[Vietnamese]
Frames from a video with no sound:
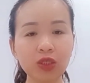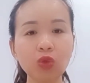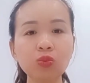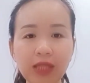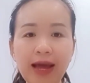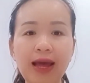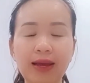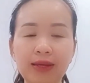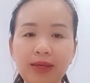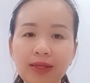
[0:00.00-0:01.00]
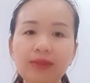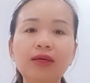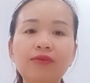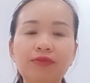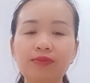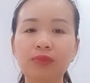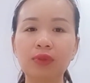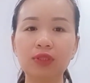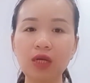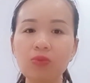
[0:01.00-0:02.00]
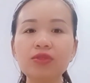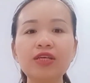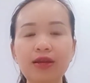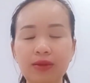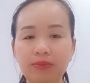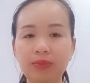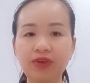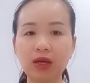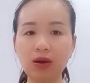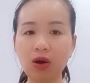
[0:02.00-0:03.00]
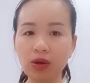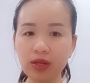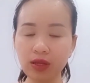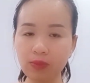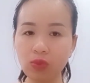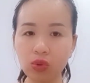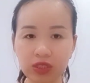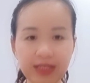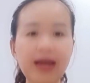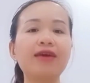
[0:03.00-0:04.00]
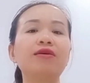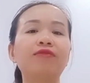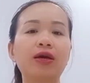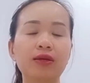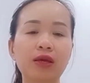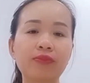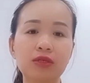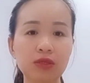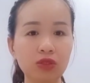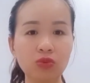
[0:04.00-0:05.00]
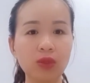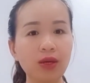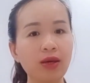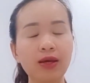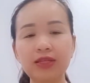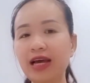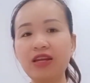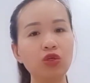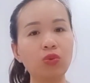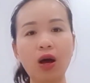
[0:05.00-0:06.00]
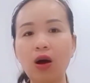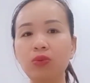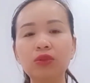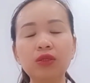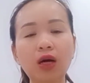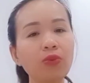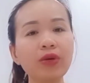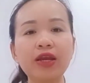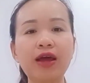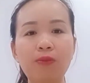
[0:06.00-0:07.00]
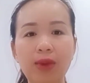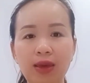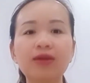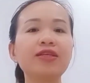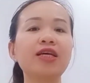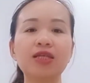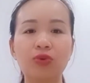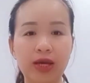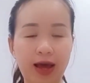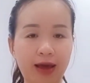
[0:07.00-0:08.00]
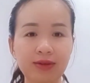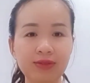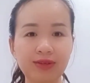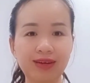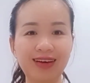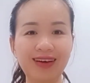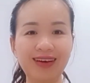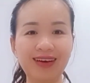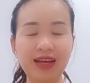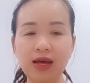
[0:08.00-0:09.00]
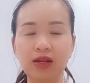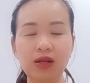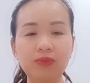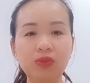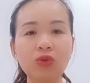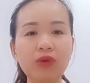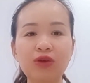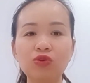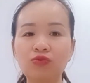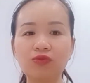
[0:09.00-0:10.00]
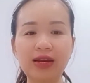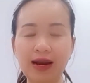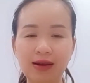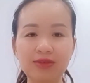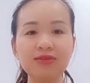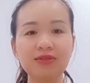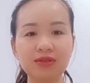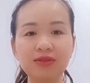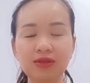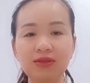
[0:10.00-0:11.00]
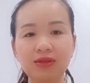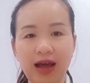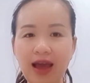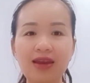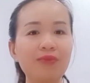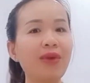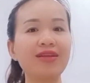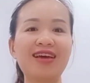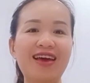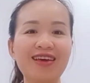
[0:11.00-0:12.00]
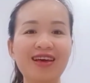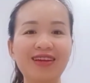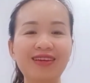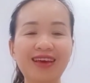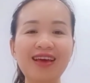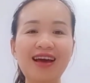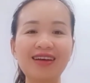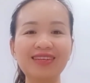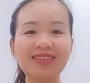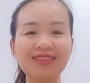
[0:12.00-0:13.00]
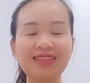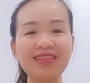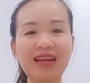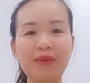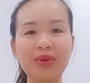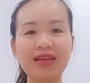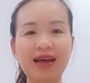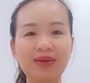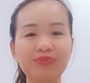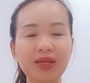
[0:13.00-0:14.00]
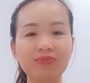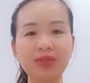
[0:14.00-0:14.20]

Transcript: chúng ta ít nhất trong gia đình mình phải có ít nhất một chai như vậy để mình sử dụng gia đình dục hầu như không khi nào mà hết cái chai dầu này cả à lúc nào dục cũng phải đặt để dự trữ từ 2 đến 3 chai để y như là mình à, mình